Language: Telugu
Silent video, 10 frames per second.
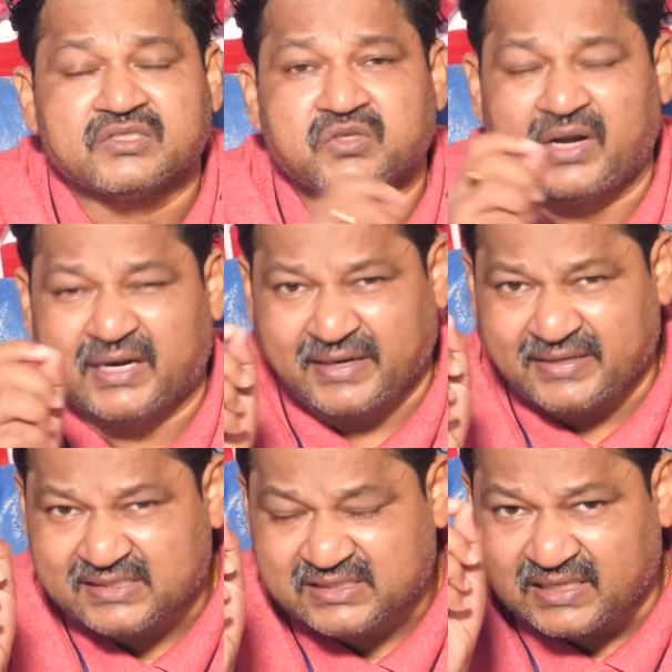సో లెటర్
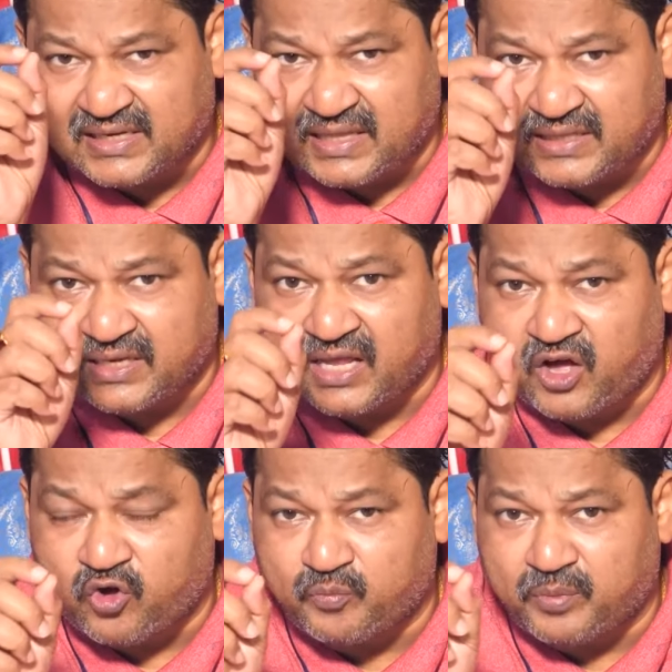ఎస్ అనేది
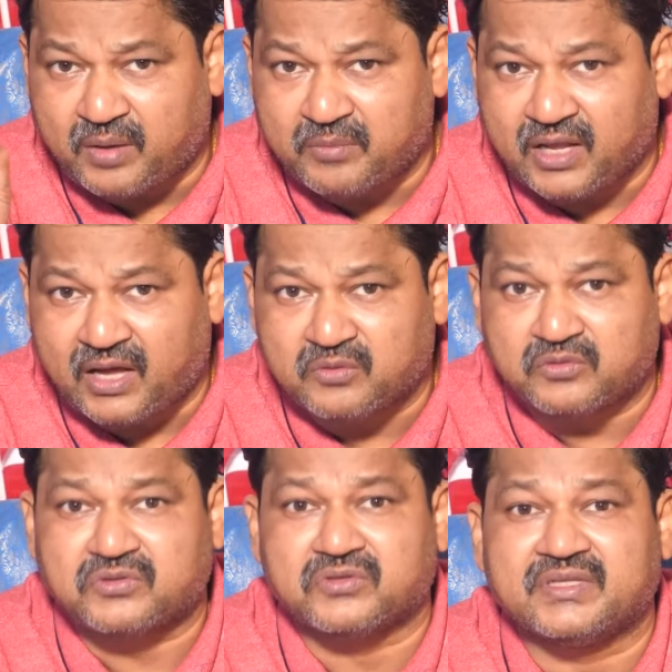నావు పాము
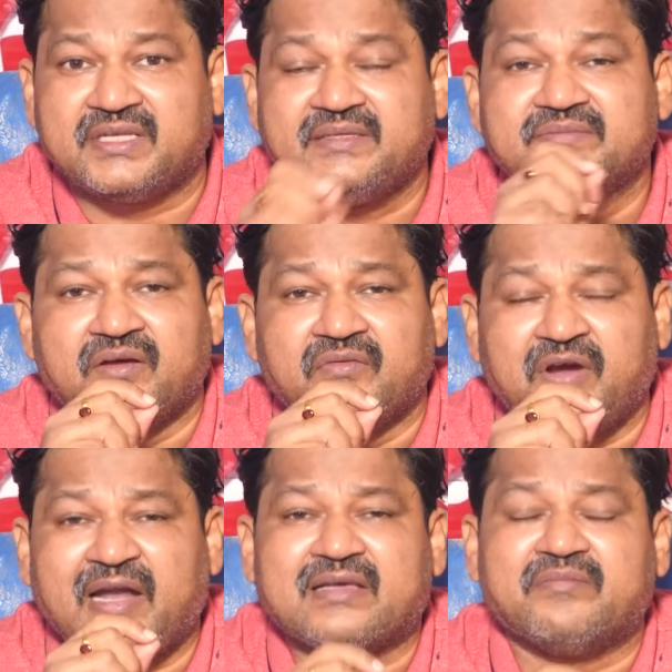ఉంటుంది
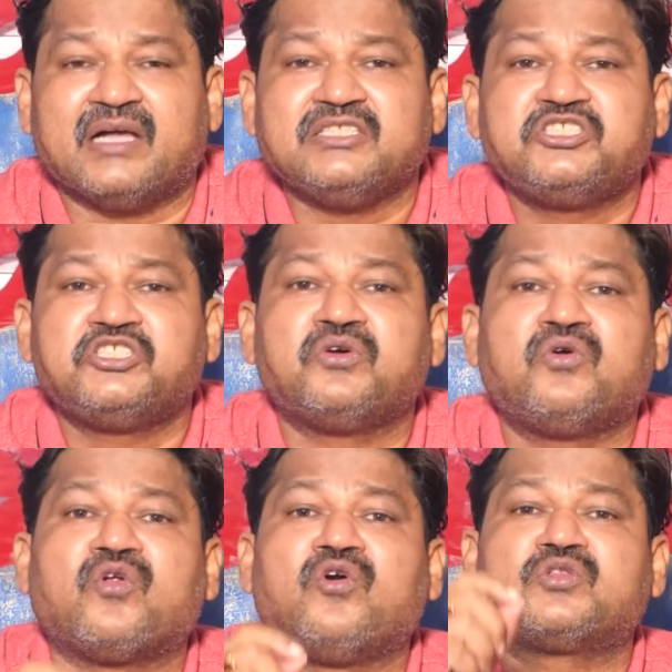వీళ్ళకి మంచి
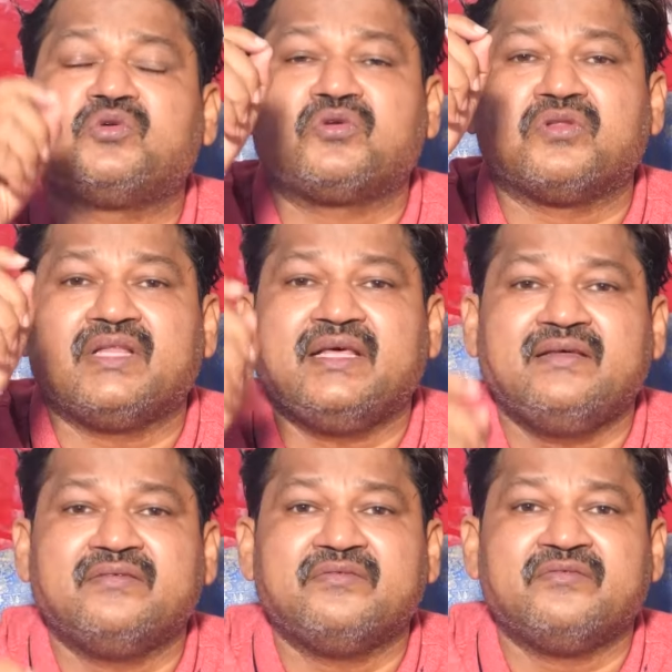గ్రోత్ ఉంటుంది
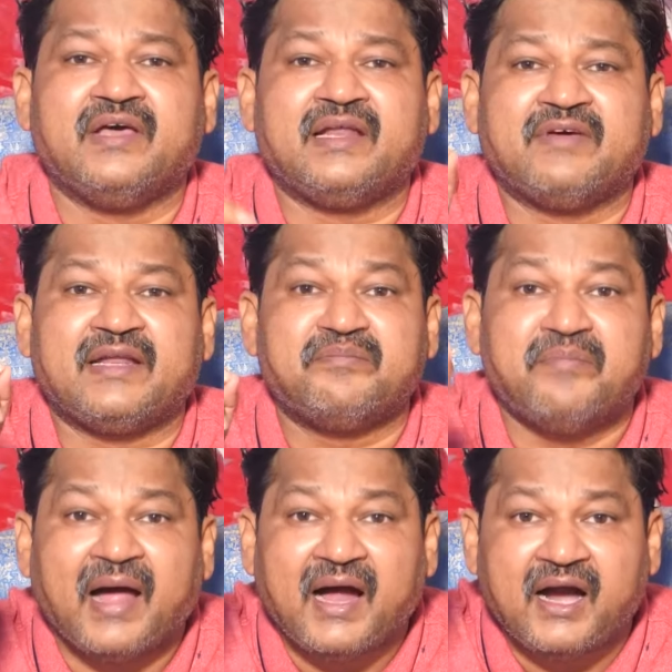వెరీ వెరీ
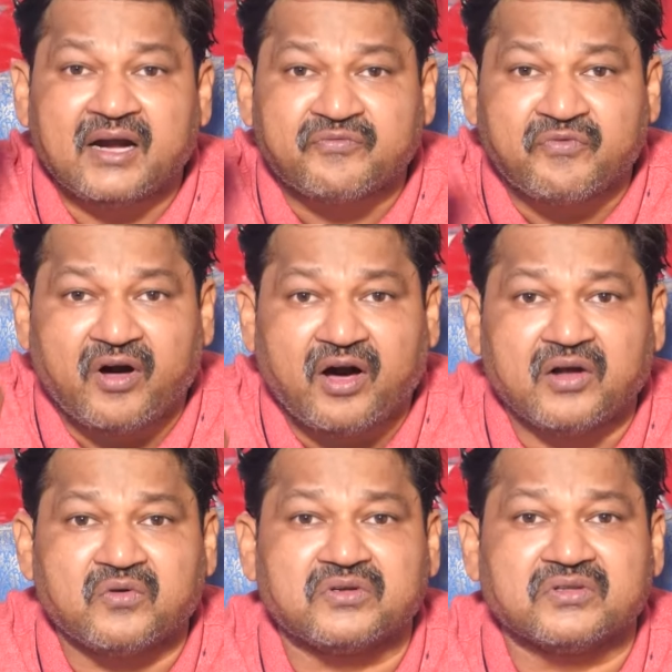బ్యాడ్
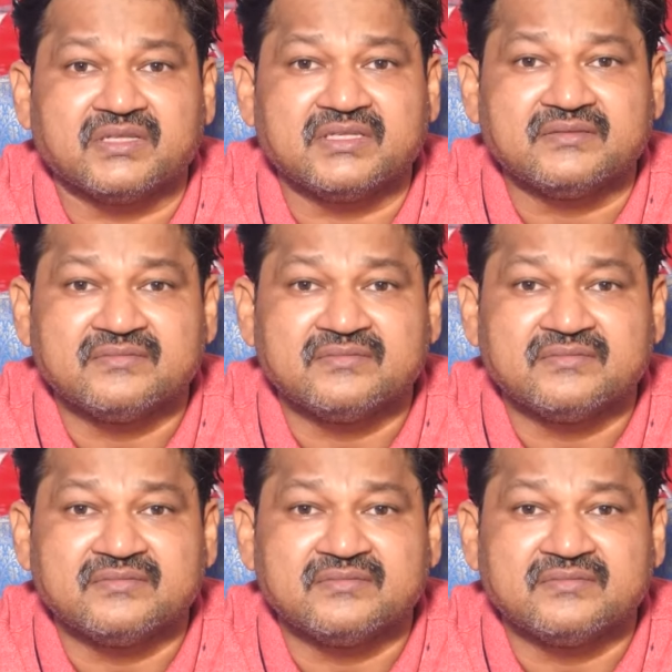ఫాల్ ఉంటుంది